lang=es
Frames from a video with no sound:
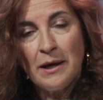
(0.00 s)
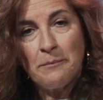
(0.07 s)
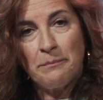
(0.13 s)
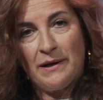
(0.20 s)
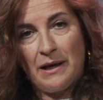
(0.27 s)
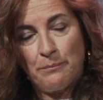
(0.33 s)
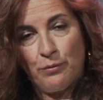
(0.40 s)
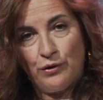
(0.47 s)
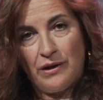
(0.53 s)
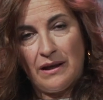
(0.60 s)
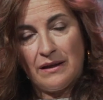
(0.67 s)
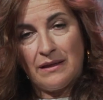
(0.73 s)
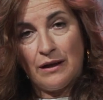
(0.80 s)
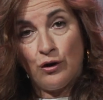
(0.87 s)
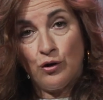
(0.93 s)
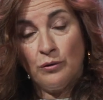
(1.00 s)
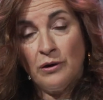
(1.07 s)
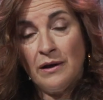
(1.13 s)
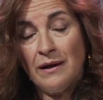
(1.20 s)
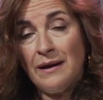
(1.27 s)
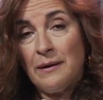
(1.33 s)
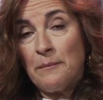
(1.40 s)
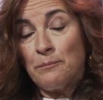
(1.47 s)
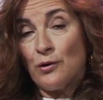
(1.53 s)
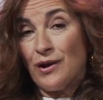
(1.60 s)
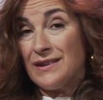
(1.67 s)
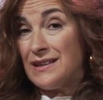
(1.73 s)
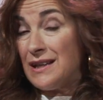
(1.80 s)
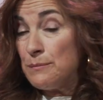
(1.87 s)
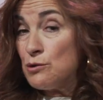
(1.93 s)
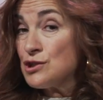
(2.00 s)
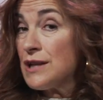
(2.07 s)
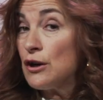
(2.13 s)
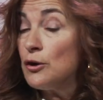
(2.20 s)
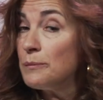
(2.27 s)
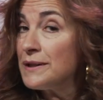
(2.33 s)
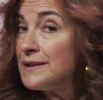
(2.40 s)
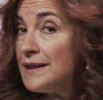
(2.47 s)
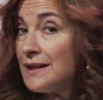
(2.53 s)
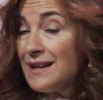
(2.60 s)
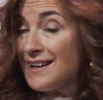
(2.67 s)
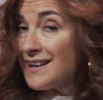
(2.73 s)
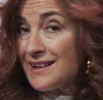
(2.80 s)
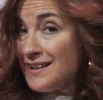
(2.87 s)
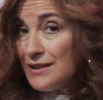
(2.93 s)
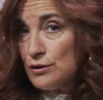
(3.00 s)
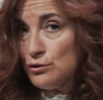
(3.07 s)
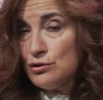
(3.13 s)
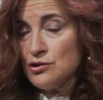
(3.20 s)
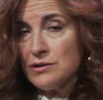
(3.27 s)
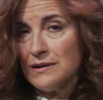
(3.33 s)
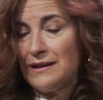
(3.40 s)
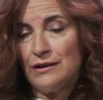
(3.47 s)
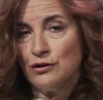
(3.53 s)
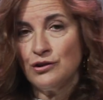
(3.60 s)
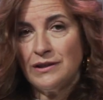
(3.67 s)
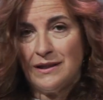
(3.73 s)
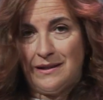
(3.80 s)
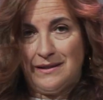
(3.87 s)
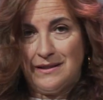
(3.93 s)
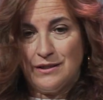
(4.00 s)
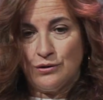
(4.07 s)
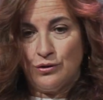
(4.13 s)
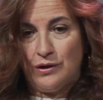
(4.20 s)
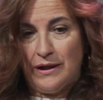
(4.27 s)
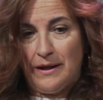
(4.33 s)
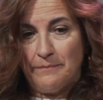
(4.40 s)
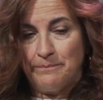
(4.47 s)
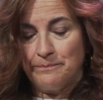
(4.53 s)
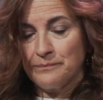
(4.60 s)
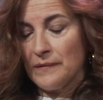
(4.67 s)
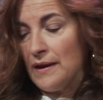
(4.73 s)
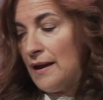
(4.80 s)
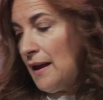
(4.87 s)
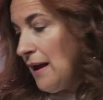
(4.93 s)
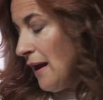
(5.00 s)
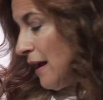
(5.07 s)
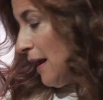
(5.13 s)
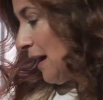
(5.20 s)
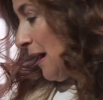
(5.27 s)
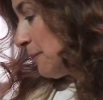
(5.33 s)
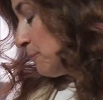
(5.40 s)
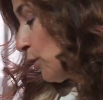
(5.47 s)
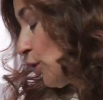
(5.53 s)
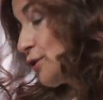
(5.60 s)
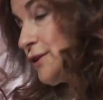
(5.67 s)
para poder hacerlo, porque tenemos que acometer retos que no tienen historia. Por lo